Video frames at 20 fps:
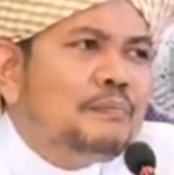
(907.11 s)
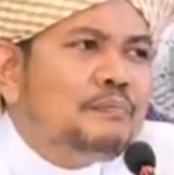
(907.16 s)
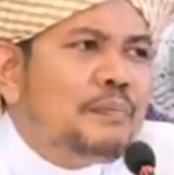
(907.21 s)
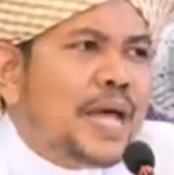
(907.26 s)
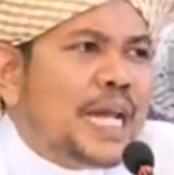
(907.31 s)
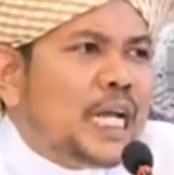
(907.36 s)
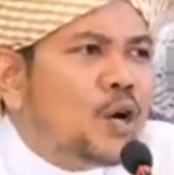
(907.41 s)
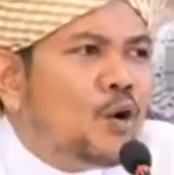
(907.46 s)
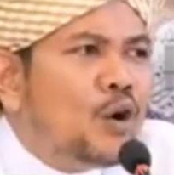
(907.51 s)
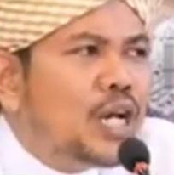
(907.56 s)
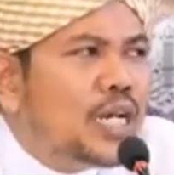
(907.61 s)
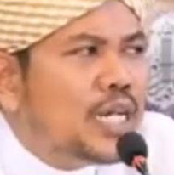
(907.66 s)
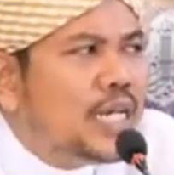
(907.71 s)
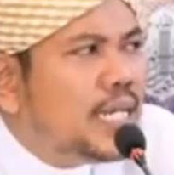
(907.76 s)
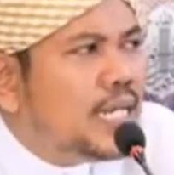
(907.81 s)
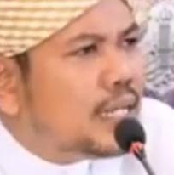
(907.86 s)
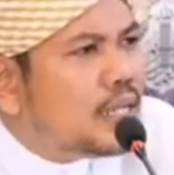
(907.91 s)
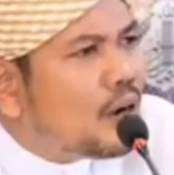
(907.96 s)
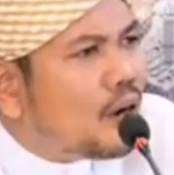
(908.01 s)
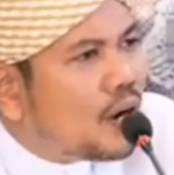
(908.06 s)
เป็นคน
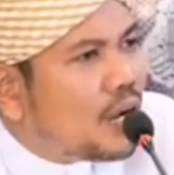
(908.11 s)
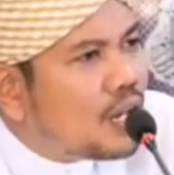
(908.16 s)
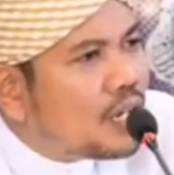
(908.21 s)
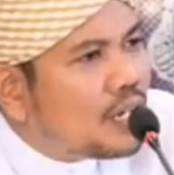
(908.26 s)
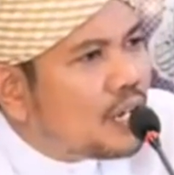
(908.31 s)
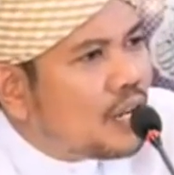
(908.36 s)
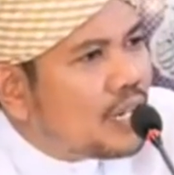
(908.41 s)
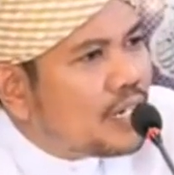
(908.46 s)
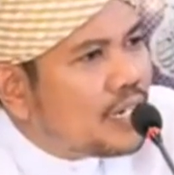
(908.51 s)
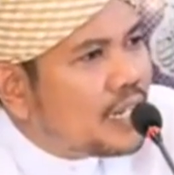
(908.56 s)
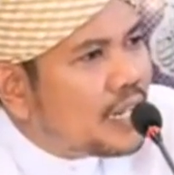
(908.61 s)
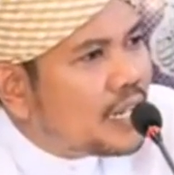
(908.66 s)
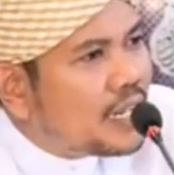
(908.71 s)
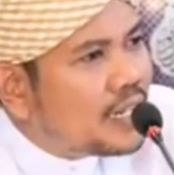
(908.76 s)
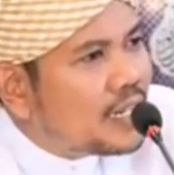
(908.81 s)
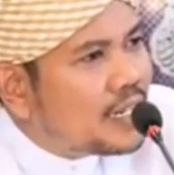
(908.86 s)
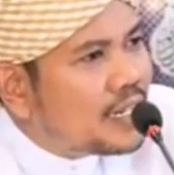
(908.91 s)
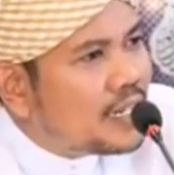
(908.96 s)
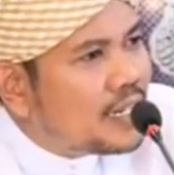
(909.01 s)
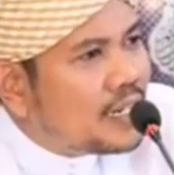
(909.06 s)
ดีของอัลลอฮ์เนี่ย
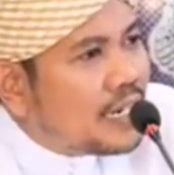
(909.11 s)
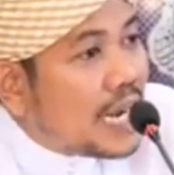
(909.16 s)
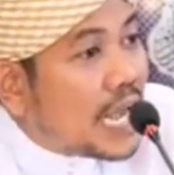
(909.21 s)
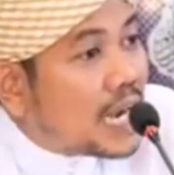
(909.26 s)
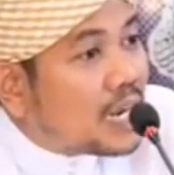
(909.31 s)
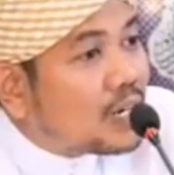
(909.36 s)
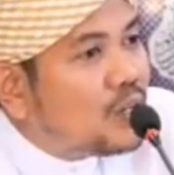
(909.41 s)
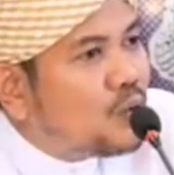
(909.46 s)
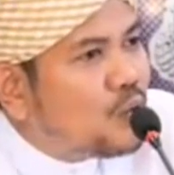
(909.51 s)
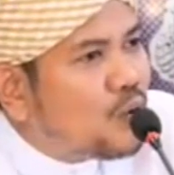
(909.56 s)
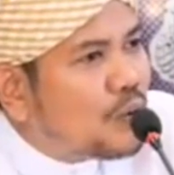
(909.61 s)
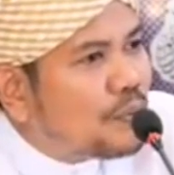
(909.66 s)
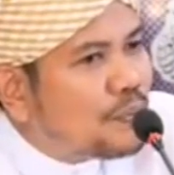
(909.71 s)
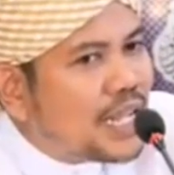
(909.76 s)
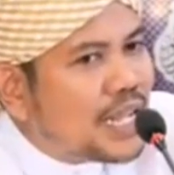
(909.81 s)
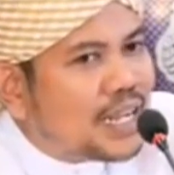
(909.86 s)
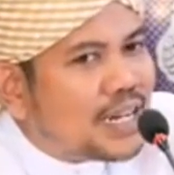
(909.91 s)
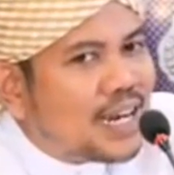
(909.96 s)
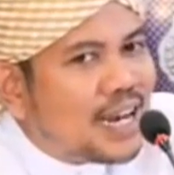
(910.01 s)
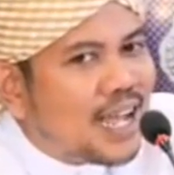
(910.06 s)
หนักหน่วง
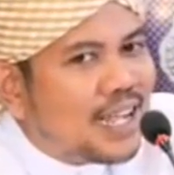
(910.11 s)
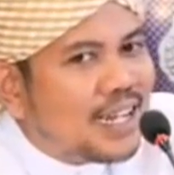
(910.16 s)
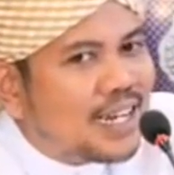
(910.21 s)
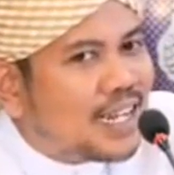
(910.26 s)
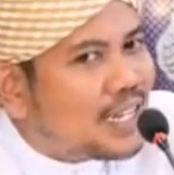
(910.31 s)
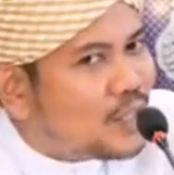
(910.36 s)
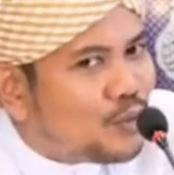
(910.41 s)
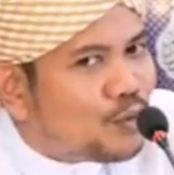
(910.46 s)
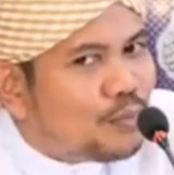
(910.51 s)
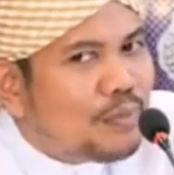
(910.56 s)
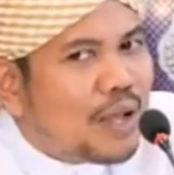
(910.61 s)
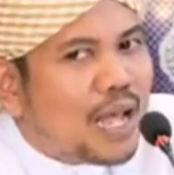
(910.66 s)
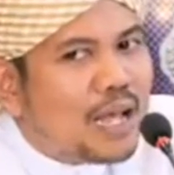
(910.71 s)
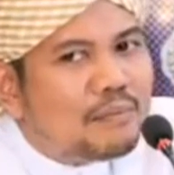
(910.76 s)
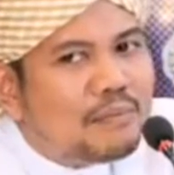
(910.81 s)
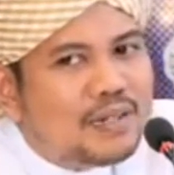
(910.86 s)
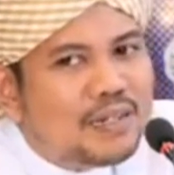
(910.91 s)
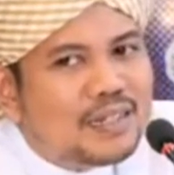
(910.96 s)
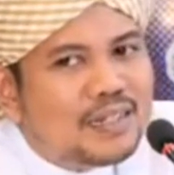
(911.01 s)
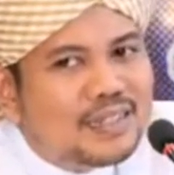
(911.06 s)
เพียงใดในทุกแบบ
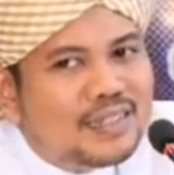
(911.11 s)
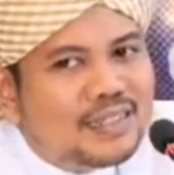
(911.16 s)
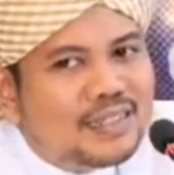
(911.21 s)
เลย